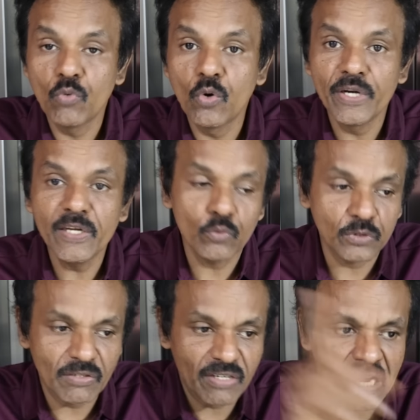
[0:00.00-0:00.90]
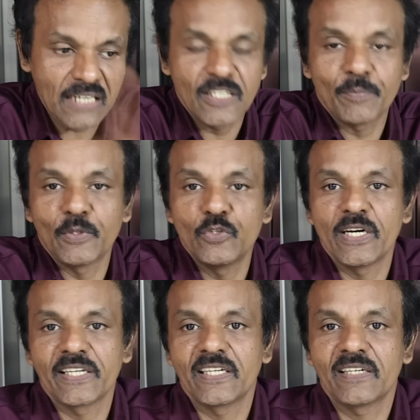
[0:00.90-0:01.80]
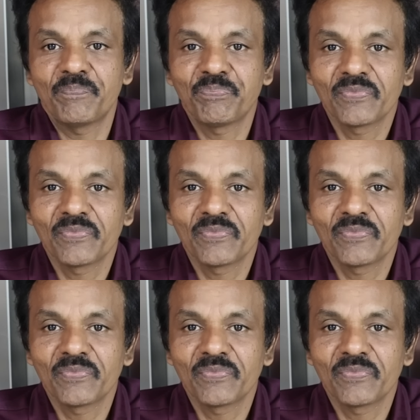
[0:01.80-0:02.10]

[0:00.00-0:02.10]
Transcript: மோடி உத்தவ காரணர் பொண்ணு நினைக்கிறார்